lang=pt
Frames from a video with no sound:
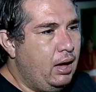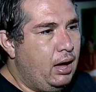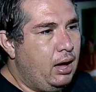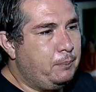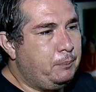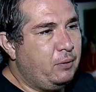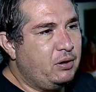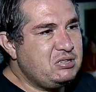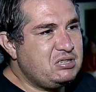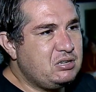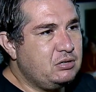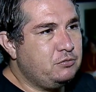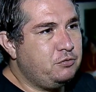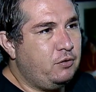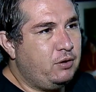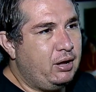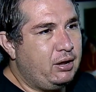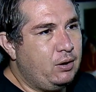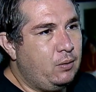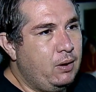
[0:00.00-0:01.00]
disso. A procissão
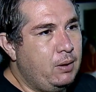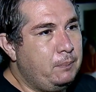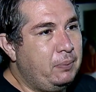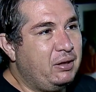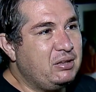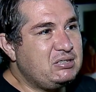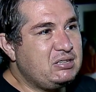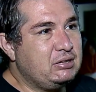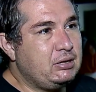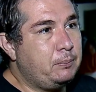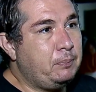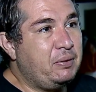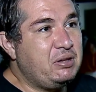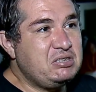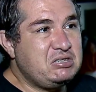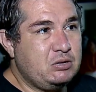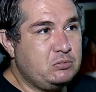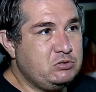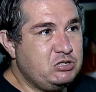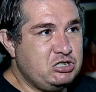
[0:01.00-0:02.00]
do fogaréu representa a
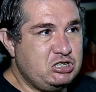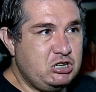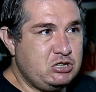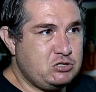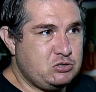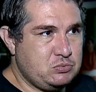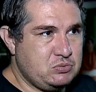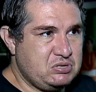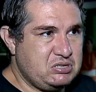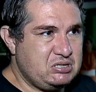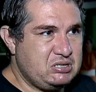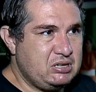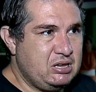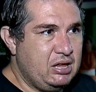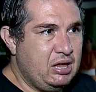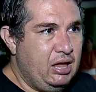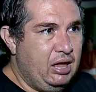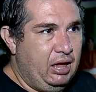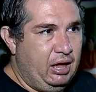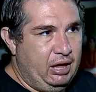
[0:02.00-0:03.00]
prisão de
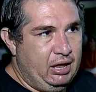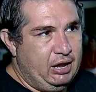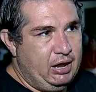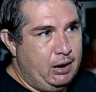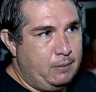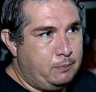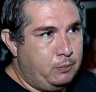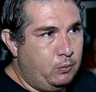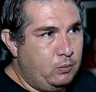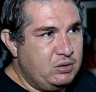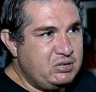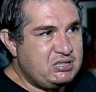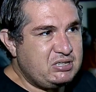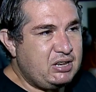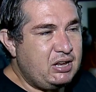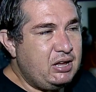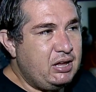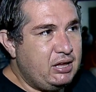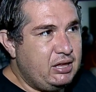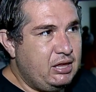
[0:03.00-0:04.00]
Jesus. Ela é a
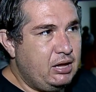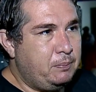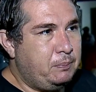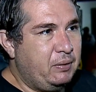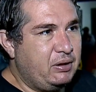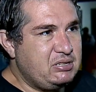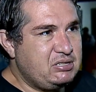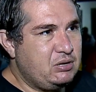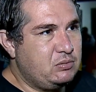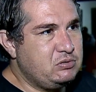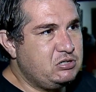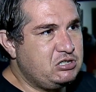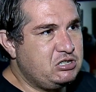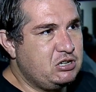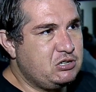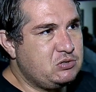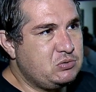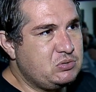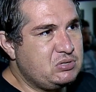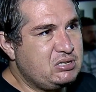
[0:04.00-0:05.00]
busca e a prisão de
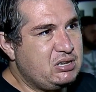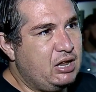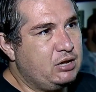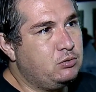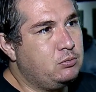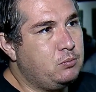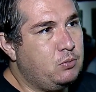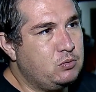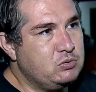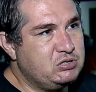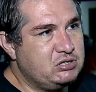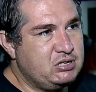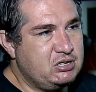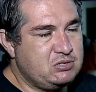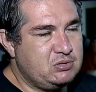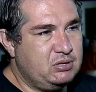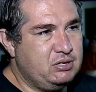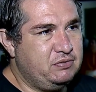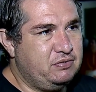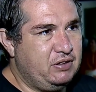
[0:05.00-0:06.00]
Jesus lá no Monte
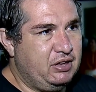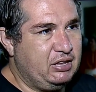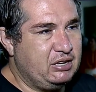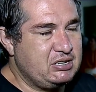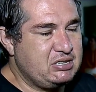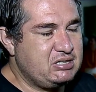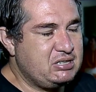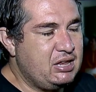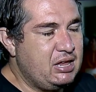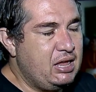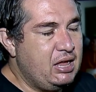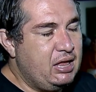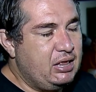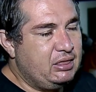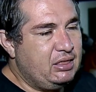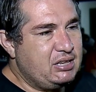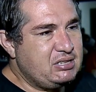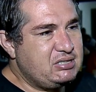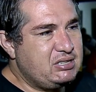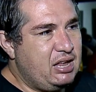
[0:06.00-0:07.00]
das Oliveiras.
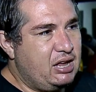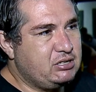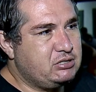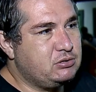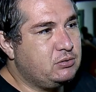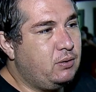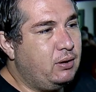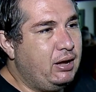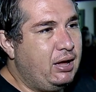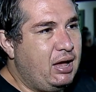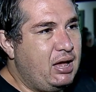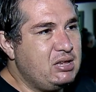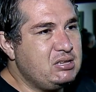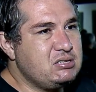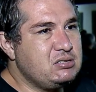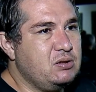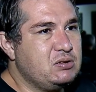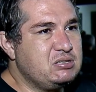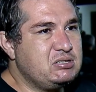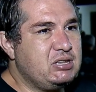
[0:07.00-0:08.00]
Na cidade de
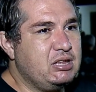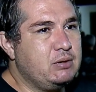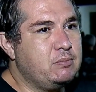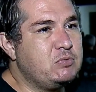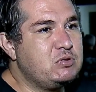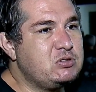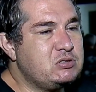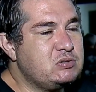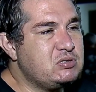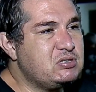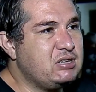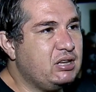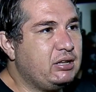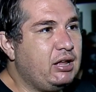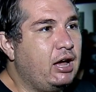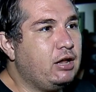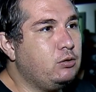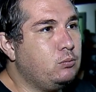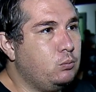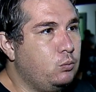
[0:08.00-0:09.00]
Goiás, nós temos um
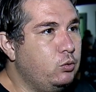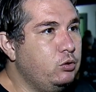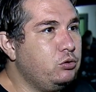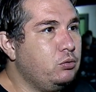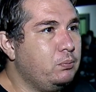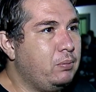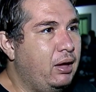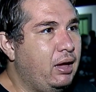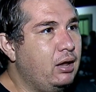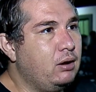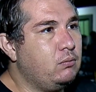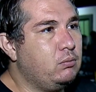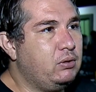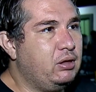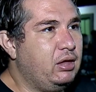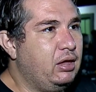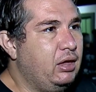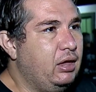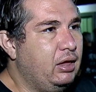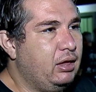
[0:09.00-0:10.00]
cenário cenário muito belo
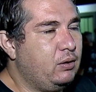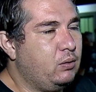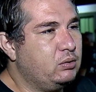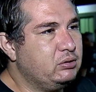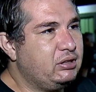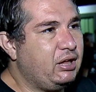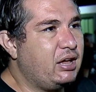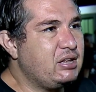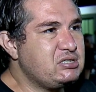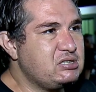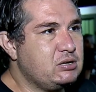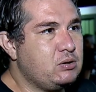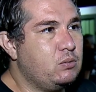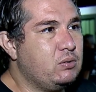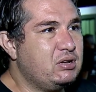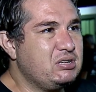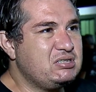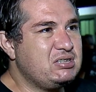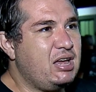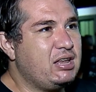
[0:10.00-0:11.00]
que contrasta
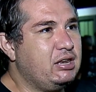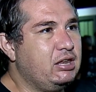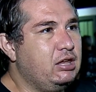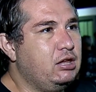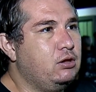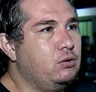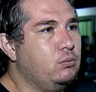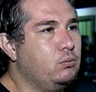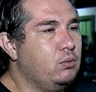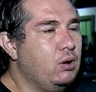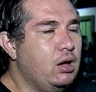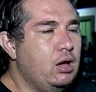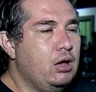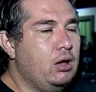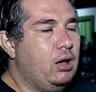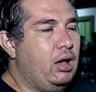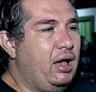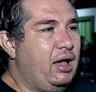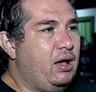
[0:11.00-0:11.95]
com o casario,